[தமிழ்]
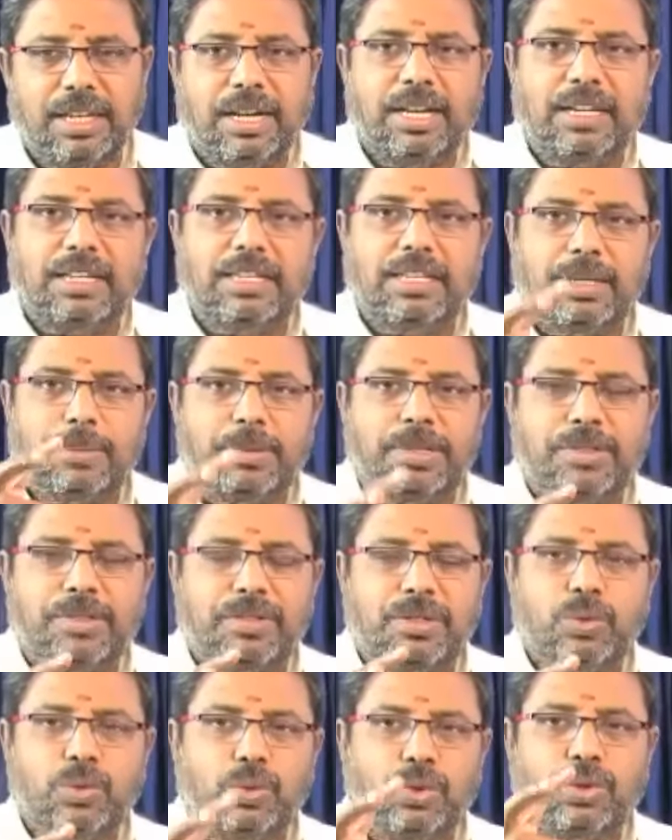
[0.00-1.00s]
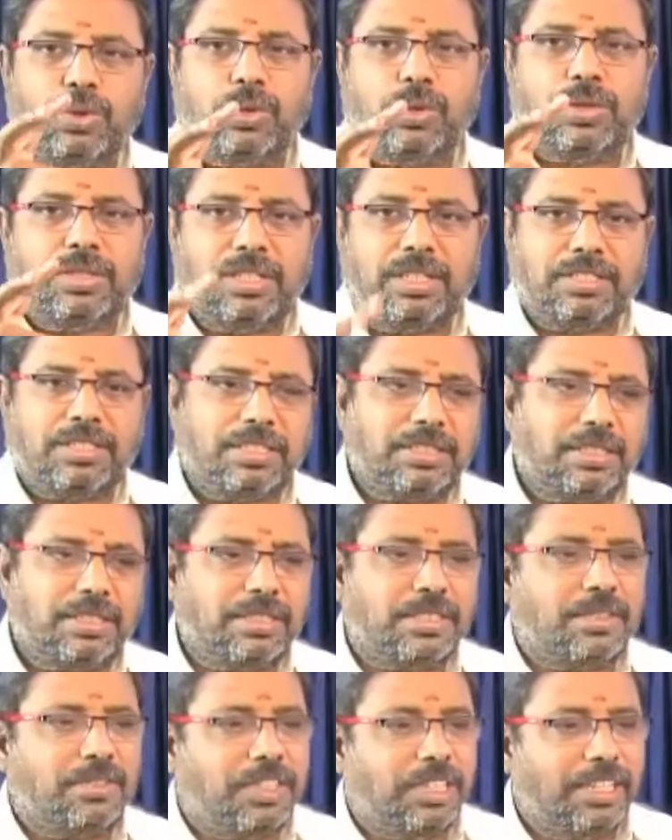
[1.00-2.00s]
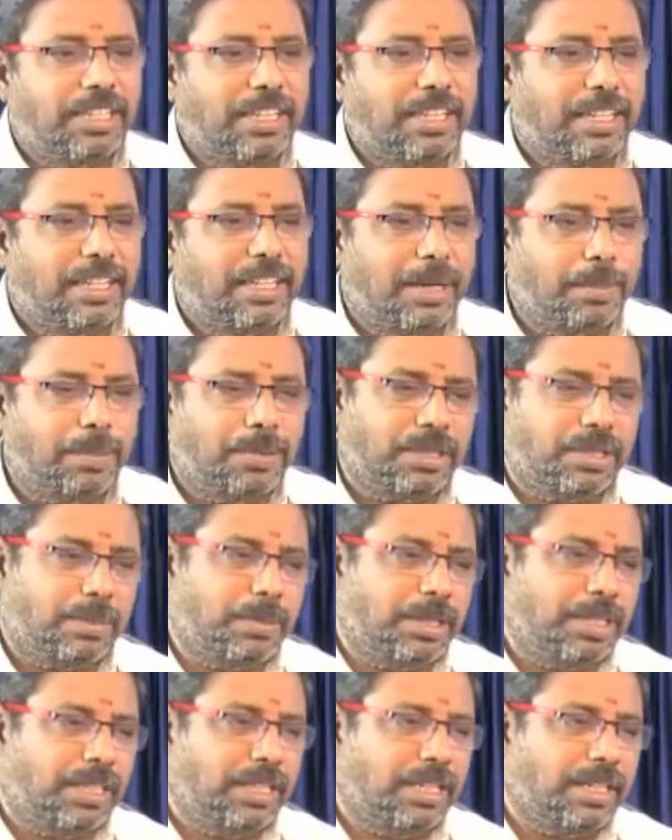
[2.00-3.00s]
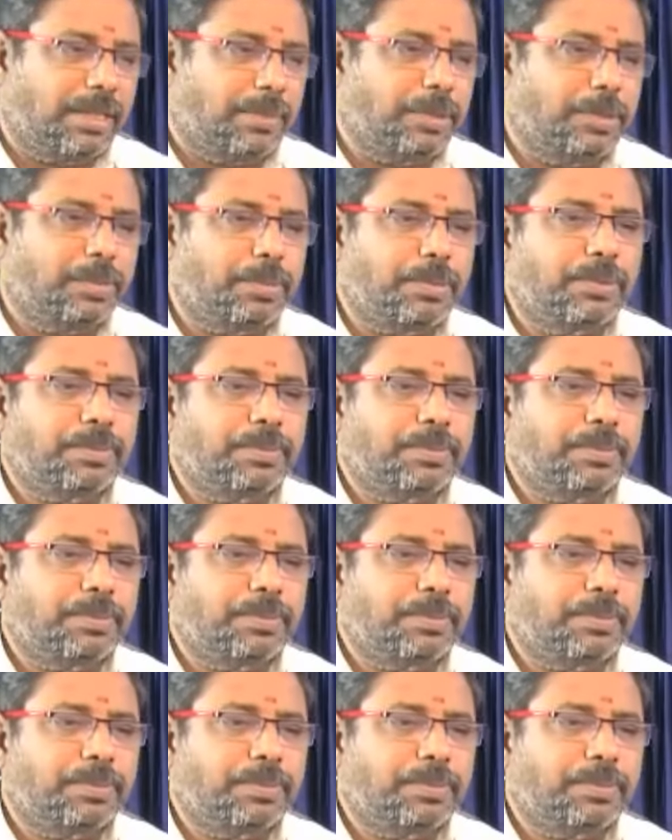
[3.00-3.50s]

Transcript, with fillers: அல்லது எப்படி வந்து உத்தியோகத்தில் சக்ஸஸ் ஆவாங்க அப்படின்ற மாதிரியான அமைப்பு